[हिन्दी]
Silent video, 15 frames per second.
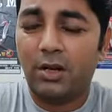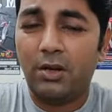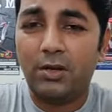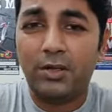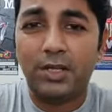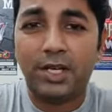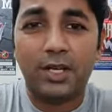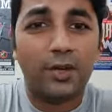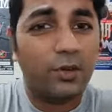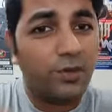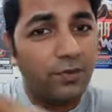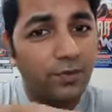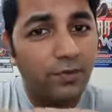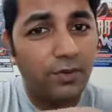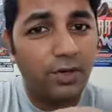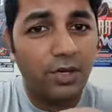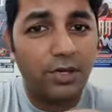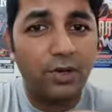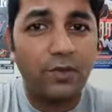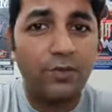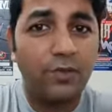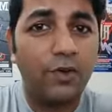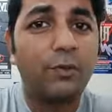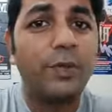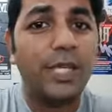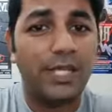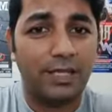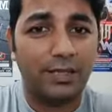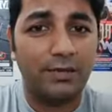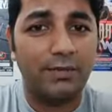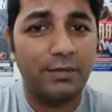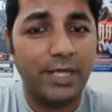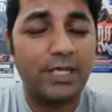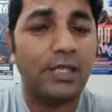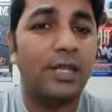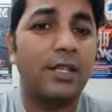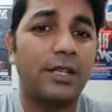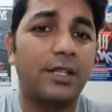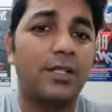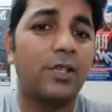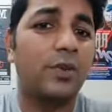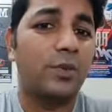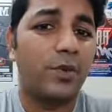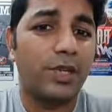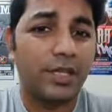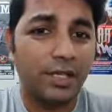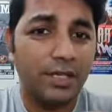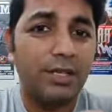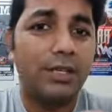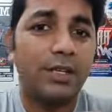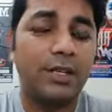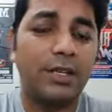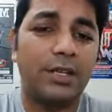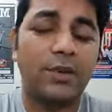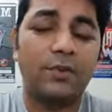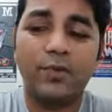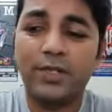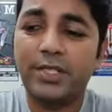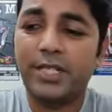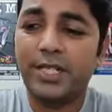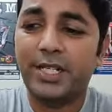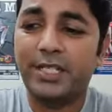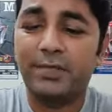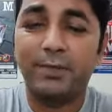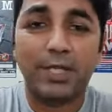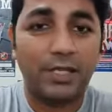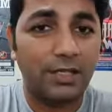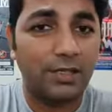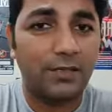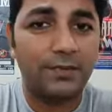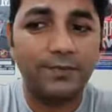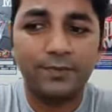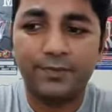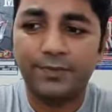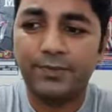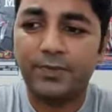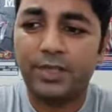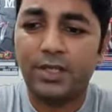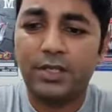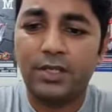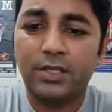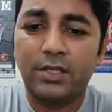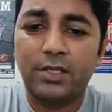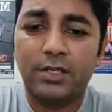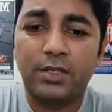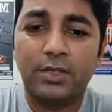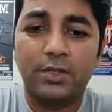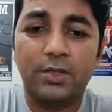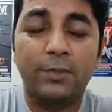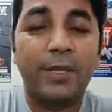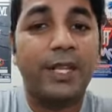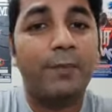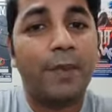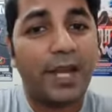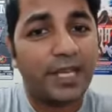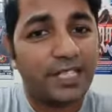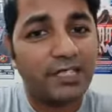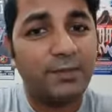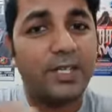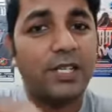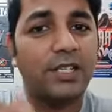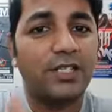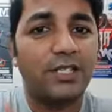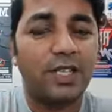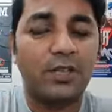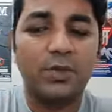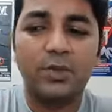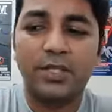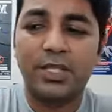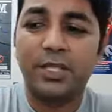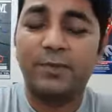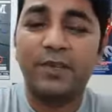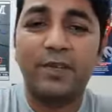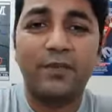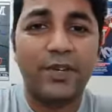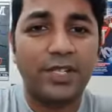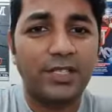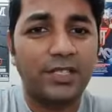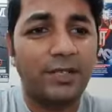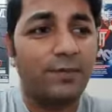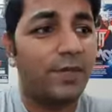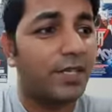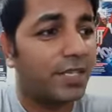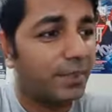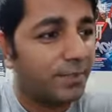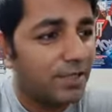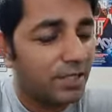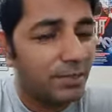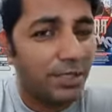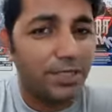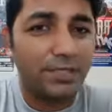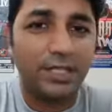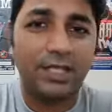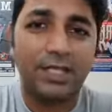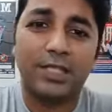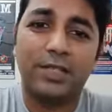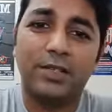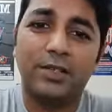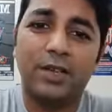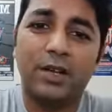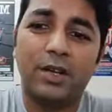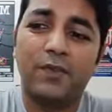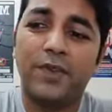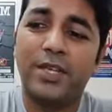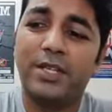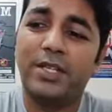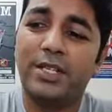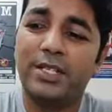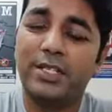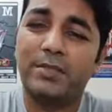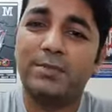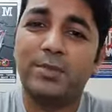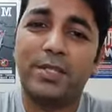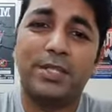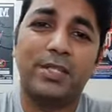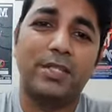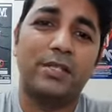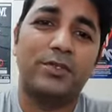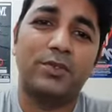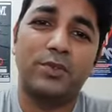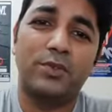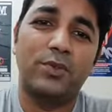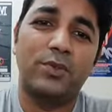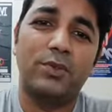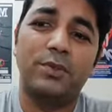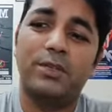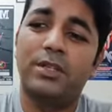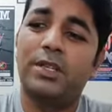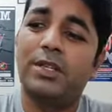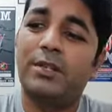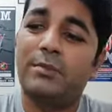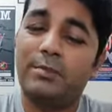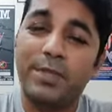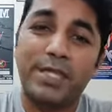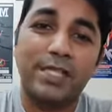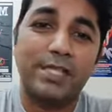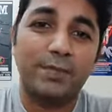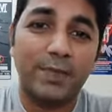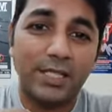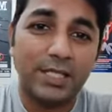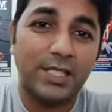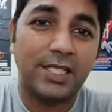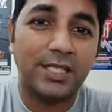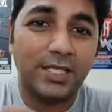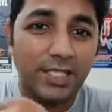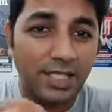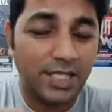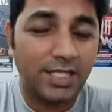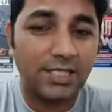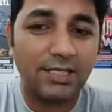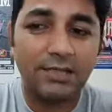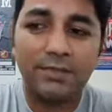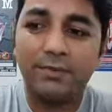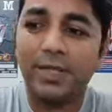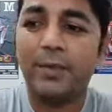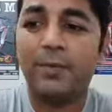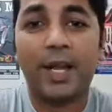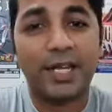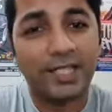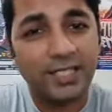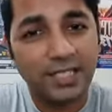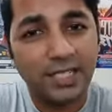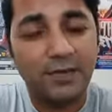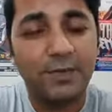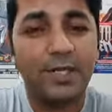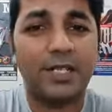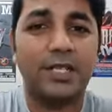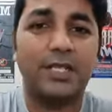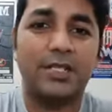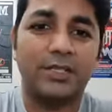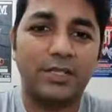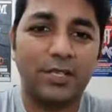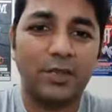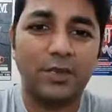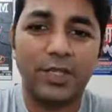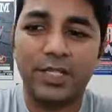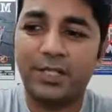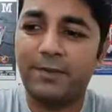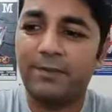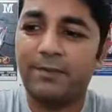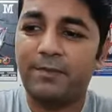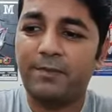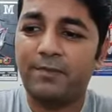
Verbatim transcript: और अराउंड अराउंड फॉर मी मैं जहाँ रहता हूँ अराउंड फॉर सिटीज़ पटना तो मैंने पैकेट्स बनाने चालू किए अपने फ्रेंड्स अपनी टीम से बात करी और फिर दस पंद्रह सौ बीस पच्चीस तीस मैंने पैकेट्स डिलीवर करना चालू किए